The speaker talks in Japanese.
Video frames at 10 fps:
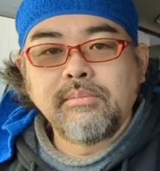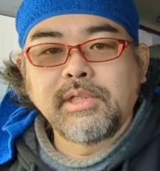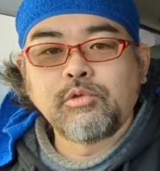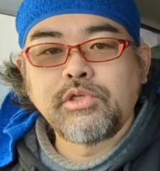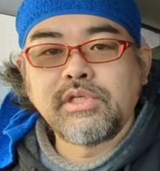まあ、
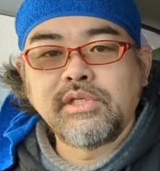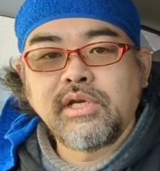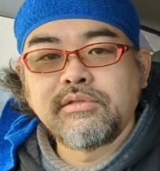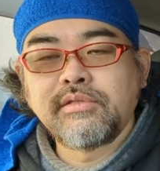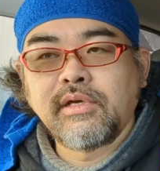今年2
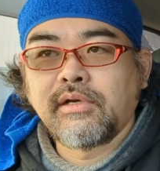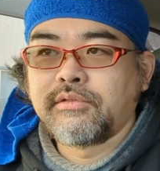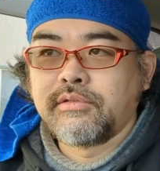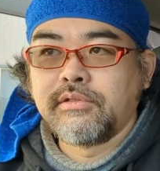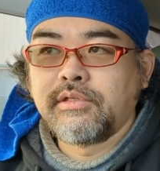月、3
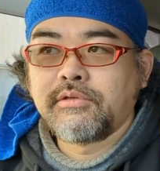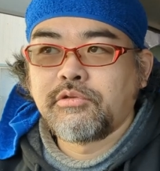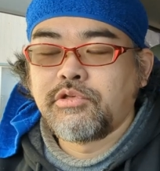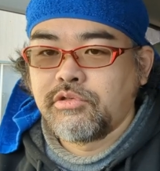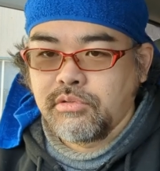月、4月
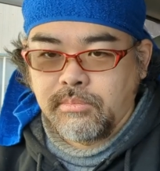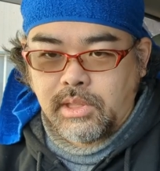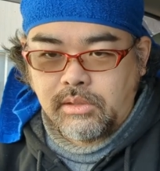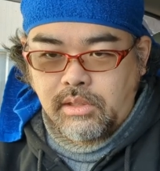の中旬まで、